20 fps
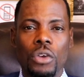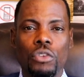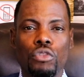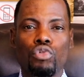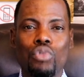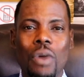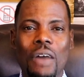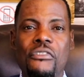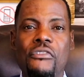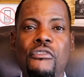
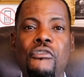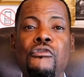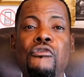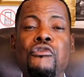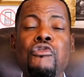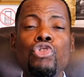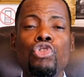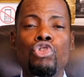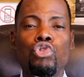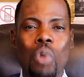soit
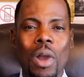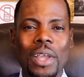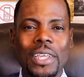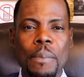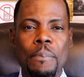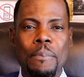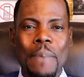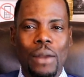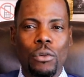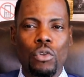
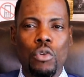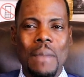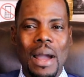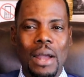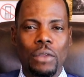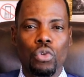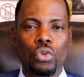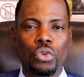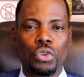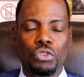foudroyé par le
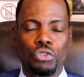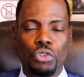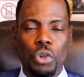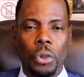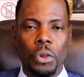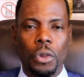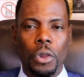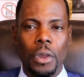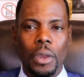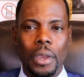marteau de
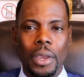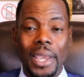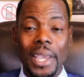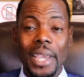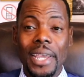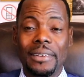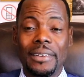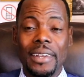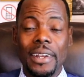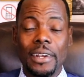Dieu et